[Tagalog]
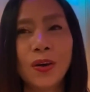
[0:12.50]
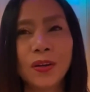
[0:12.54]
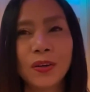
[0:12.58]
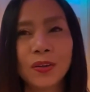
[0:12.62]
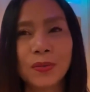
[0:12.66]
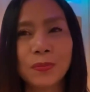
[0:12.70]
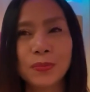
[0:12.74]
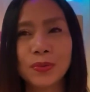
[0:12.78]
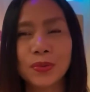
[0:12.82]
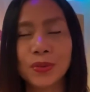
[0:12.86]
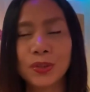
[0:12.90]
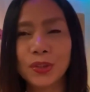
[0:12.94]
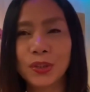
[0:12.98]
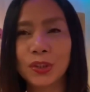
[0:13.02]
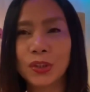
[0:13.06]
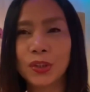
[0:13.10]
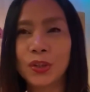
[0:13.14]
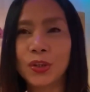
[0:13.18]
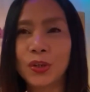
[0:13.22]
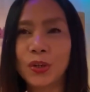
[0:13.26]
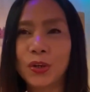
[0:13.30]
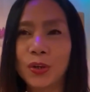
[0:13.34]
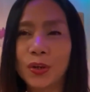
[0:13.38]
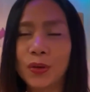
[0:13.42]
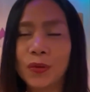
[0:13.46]

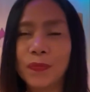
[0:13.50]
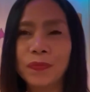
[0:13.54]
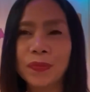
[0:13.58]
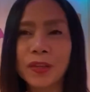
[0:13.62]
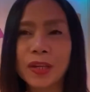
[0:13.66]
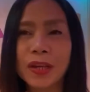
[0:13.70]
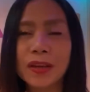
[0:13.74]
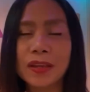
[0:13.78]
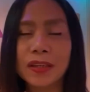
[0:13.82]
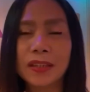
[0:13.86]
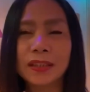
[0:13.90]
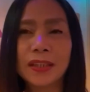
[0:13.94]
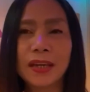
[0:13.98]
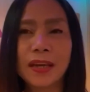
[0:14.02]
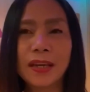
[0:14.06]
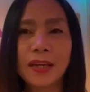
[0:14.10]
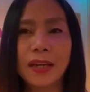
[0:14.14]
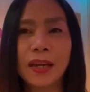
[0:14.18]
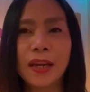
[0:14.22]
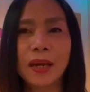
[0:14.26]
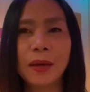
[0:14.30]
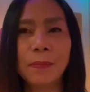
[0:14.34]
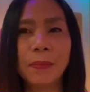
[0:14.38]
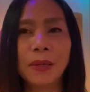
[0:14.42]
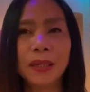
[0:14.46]
bunso.
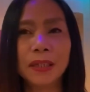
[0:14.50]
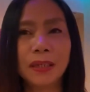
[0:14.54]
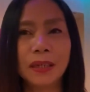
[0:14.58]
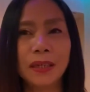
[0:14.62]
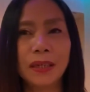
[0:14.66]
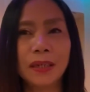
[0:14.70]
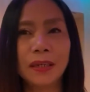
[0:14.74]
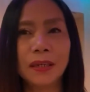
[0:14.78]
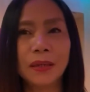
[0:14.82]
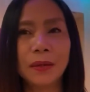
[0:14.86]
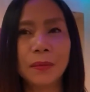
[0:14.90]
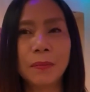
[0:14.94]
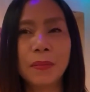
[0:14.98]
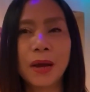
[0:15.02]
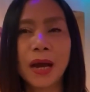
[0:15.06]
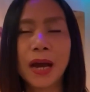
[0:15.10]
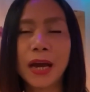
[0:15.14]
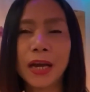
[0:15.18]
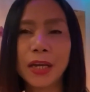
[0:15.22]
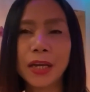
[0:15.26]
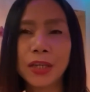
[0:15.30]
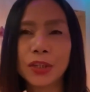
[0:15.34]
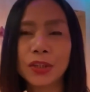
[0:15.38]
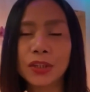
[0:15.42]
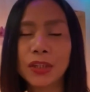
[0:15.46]
Sana maging
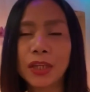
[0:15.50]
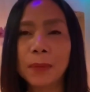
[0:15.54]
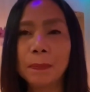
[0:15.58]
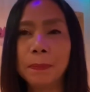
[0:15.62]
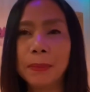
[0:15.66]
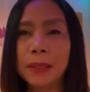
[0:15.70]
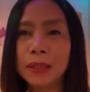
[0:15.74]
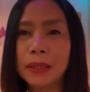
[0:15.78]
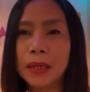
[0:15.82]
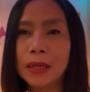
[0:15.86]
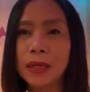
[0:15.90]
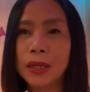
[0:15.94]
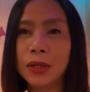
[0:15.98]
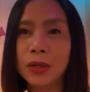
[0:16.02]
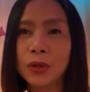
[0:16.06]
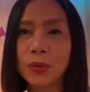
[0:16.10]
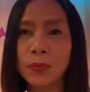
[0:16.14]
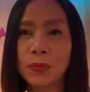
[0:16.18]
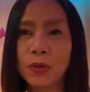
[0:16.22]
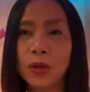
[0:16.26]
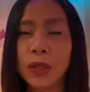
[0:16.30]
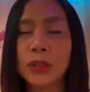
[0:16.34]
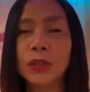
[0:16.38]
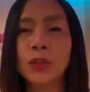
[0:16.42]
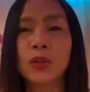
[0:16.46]
maayos ang paglalaro
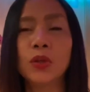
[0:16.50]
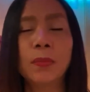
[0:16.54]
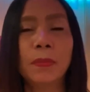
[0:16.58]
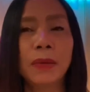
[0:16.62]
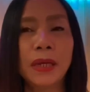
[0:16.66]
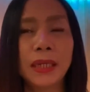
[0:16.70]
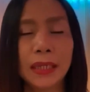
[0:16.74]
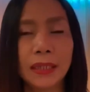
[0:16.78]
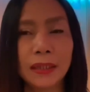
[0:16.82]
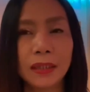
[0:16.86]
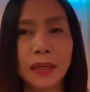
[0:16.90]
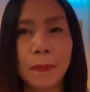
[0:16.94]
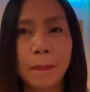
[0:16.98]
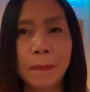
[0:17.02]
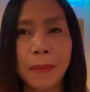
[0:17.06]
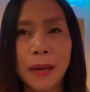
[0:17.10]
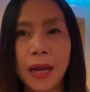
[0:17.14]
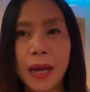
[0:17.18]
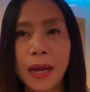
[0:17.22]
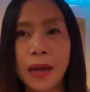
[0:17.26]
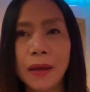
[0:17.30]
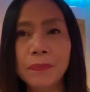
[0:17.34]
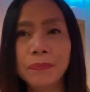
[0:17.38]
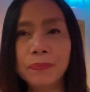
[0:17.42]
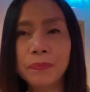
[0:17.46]
mo at gumaling ka
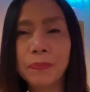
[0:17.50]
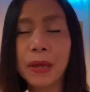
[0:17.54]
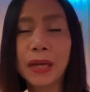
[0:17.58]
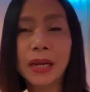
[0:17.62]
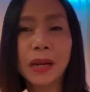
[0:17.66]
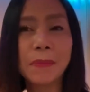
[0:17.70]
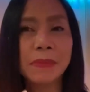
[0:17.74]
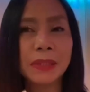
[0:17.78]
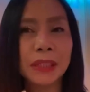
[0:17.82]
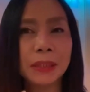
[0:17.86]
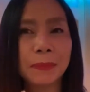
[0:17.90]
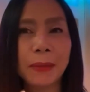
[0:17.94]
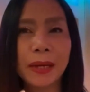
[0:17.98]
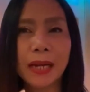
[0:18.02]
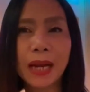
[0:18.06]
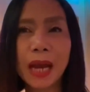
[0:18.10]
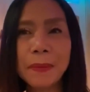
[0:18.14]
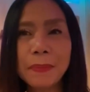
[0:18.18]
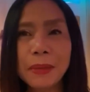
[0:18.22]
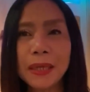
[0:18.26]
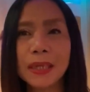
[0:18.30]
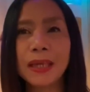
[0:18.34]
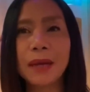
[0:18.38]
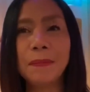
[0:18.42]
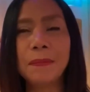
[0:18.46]
pa para mas
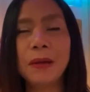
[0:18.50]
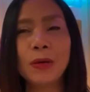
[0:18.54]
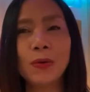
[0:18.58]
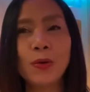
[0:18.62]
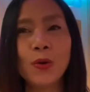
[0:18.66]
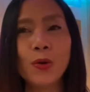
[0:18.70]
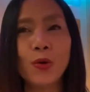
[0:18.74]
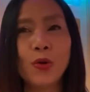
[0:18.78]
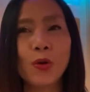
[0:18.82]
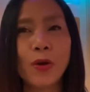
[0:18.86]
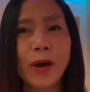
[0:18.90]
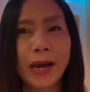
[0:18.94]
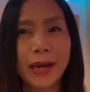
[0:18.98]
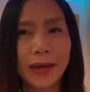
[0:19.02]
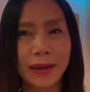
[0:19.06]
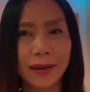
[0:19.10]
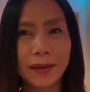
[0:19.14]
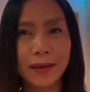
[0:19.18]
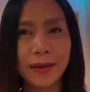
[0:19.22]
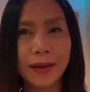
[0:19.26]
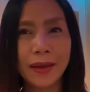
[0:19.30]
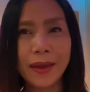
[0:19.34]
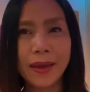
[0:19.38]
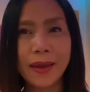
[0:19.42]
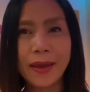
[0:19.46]
marami kang makukuha ang
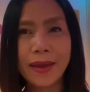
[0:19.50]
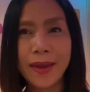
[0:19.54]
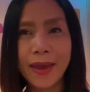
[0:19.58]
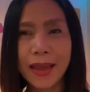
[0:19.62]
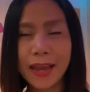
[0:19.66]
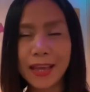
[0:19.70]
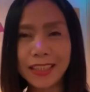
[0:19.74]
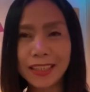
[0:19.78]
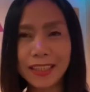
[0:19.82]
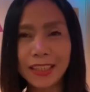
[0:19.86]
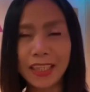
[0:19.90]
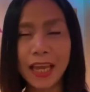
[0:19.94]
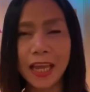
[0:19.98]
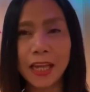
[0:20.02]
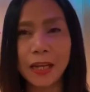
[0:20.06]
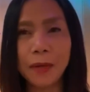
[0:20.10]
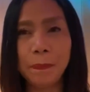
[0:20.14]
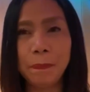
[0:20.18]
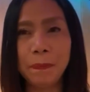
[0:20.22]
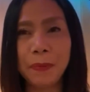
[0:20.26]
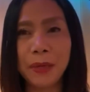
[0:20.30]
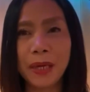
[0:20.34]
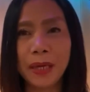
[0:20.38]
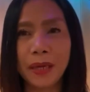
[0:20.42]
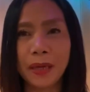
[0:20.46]

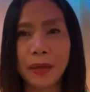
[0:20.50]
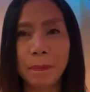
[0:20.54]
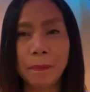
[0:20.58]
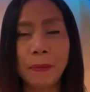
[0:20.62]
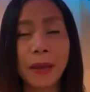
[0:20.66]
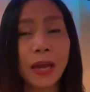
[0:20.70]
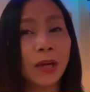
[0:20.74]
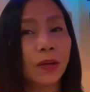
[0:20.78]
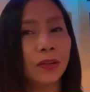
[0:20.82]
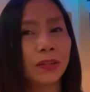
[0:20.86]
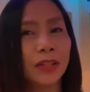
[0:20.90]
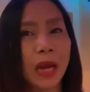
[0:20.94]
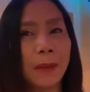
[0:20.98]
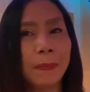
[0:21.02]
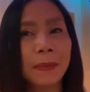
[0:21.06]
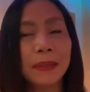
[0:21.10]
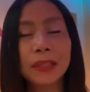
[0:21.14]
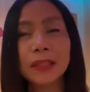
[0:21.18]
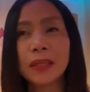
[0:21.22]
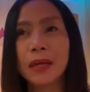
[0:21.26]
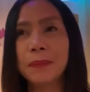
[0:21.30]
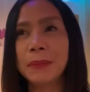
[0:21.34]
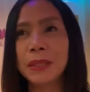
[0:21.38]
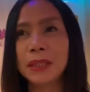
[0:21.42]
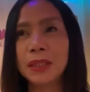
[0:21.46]
SLP. Pero dapat
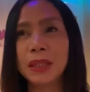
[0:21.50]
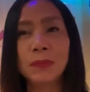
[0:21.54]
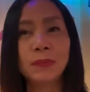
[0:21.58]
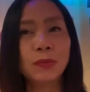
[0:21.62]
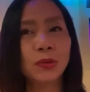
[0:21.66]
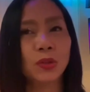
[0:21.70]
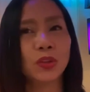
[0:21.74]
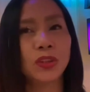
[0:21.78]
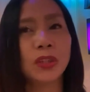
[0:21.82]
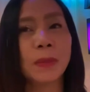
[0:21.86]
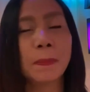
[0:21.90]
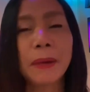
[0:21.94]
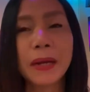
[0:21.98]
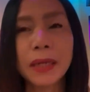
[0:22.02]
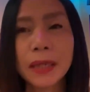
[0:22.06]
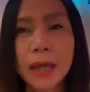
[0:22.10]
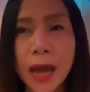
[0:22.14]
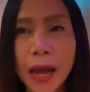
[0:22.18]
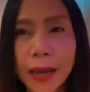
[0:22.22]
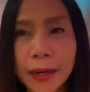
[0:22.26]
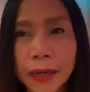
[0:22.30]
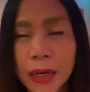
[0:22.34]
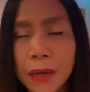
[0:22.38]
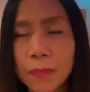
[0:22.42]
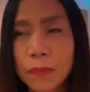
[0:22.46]
gamitin mo to sa
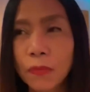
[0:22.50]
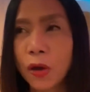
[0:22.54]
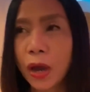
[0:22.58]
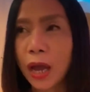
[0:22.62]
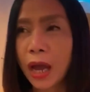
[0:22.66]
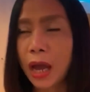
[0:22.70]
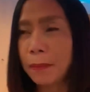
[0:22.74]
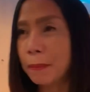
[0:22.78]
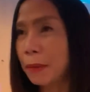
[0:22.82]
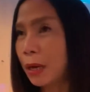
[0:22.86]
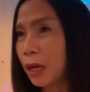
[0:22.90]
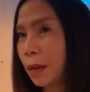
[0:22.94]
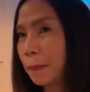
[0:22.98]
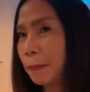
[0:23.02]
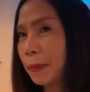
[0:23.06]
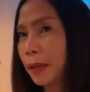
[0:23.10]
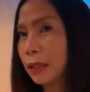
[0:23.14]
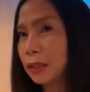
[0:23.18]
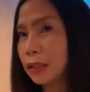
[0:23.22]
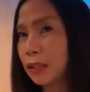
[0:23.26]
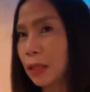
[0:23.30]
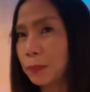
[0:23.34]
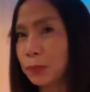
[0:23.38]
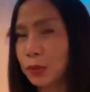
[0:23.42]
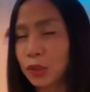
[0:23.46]
pag-aral mo ha,
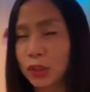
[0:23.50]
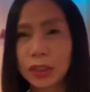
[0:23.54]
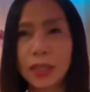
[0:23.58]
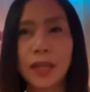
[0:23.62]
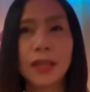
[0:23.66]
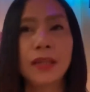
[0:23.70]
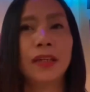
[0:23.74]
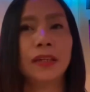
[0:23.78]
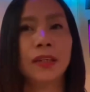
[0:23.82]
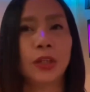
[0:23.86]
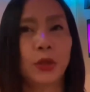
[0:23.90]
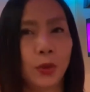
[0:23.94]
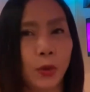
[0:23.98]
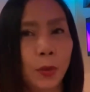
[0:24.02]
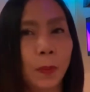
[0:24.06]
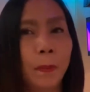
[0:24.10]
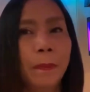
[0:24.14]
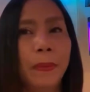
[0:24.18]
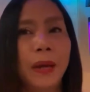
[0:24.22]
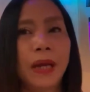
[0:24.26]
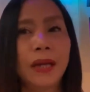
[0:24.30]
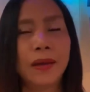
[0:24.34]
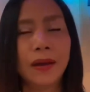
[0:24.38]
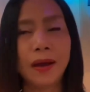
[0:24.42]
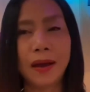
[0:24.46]
makapagtapos ka ng iyong
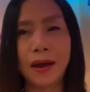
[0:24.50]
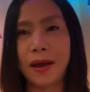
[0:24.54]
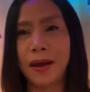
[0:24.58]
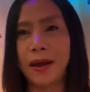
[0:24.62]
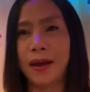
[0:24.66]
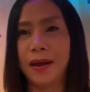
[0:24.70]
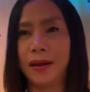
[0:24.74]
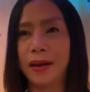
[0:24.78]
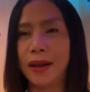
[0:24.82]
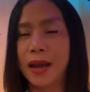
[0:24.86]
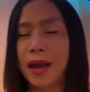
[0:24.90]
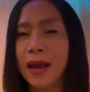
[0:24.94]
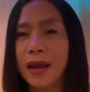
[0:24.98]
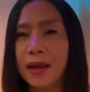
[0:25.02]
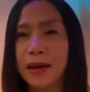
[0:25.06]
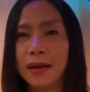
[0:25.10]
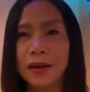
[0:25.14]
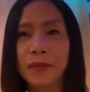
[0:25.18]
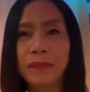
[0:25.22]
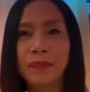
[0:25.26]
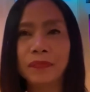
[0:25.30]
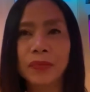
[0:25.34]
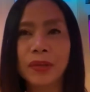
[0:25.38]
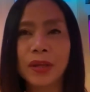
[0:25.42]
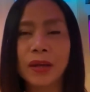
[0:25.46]
pag-aaral.
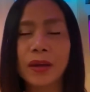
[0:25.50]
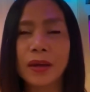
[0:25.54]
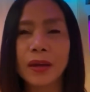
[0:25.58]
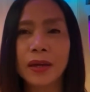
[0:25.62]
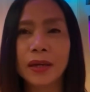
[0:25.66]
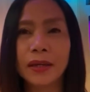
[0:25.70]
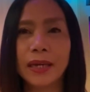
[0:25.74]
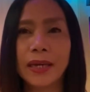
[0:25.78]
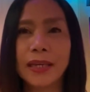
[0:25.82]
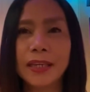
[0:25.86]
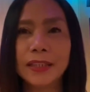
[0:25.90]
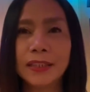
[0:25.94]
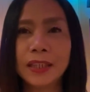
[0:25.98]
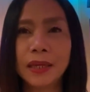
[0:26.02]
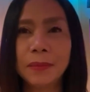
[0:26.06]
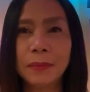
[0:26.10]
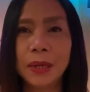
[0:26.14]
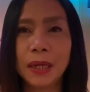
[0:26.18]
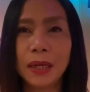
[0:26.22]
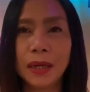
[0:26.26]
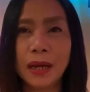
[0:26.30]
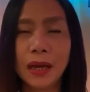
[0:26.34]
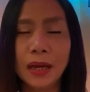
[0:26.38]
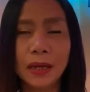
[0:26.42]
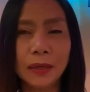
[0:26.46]
Kaya sa
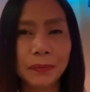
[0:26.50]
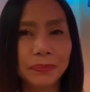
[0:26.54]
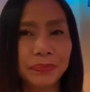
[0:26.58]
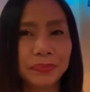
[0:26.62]
mga